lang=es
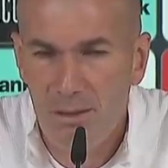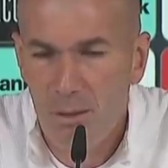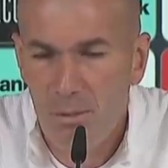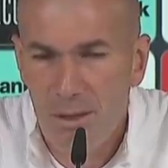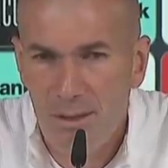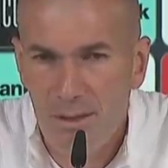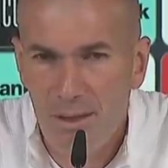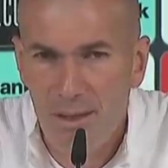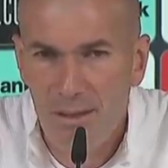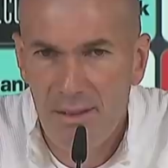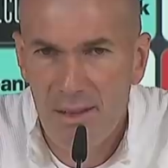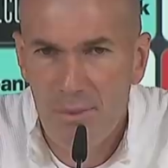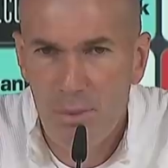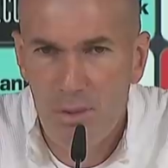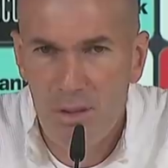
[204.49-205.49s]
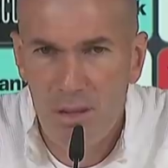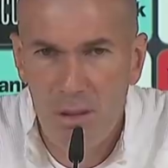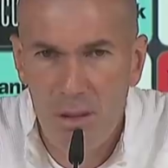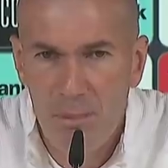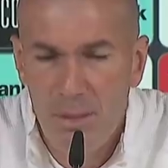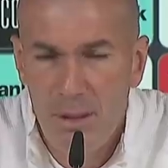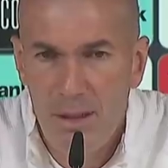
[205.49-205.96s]
lo más antes
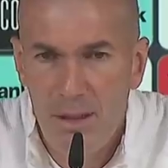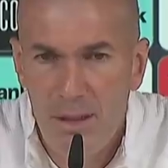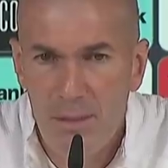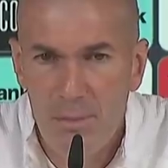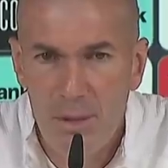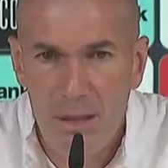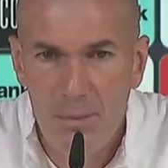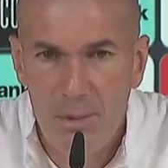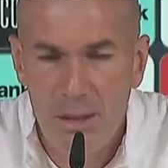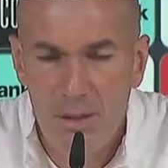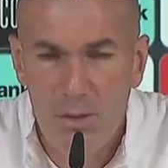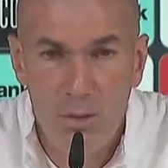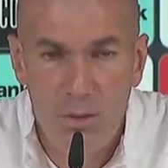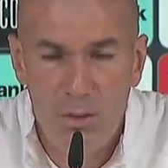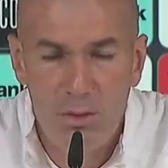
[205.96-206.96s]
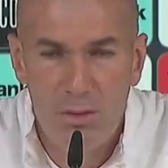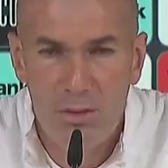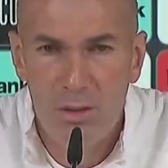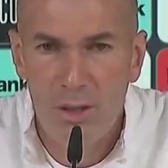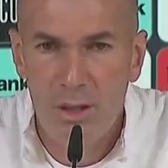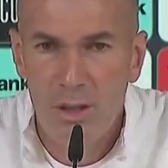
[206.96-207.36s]
posible para, para, para todos